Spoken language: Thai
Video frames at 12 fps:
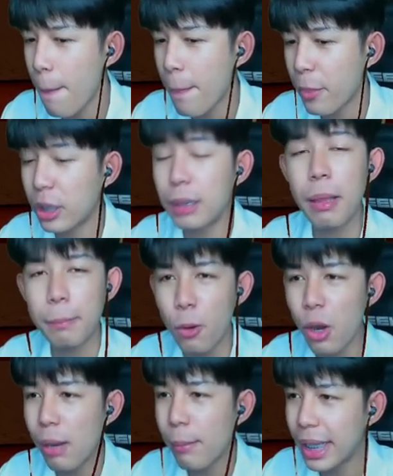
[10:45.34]
ตอนนี้แม่งโป
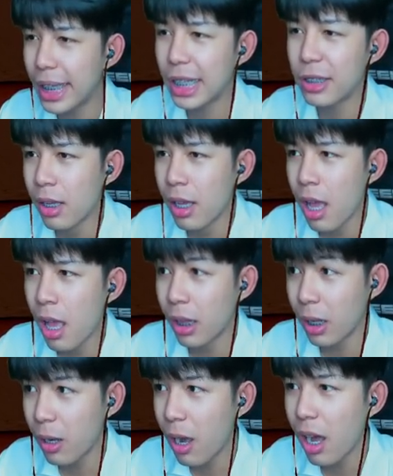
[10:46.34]
ก็มาแรงอยู่
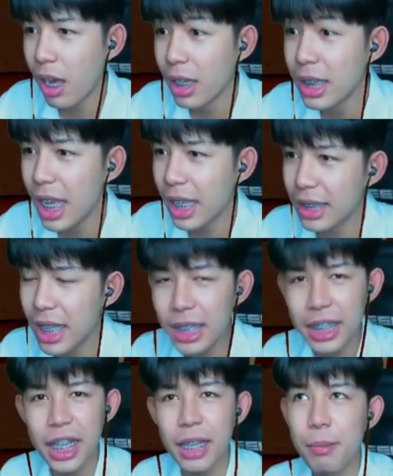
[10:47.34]
แล้วก็เออเรื่องเรื่อง
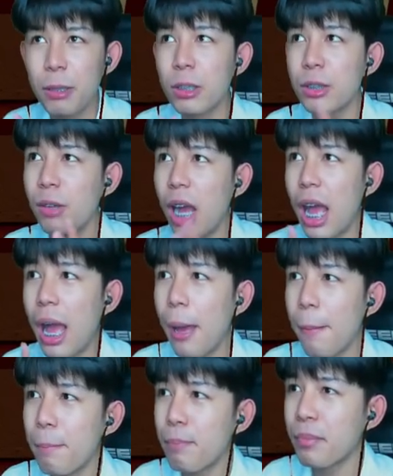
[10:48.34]
ที่พี่รู้สึกว่า
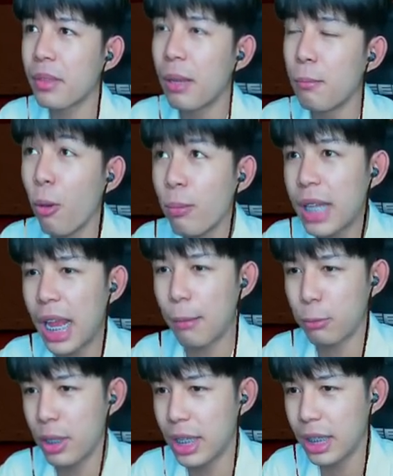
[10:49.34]
ภูมิใจกับ
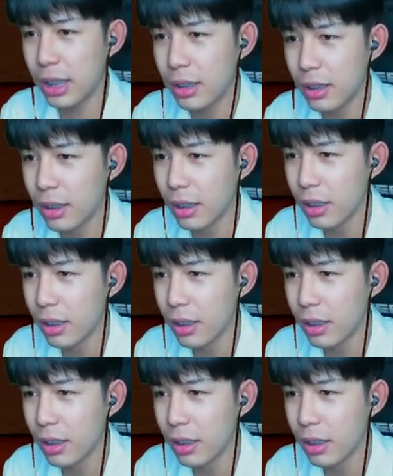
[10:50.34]
ตัวเองก็คือ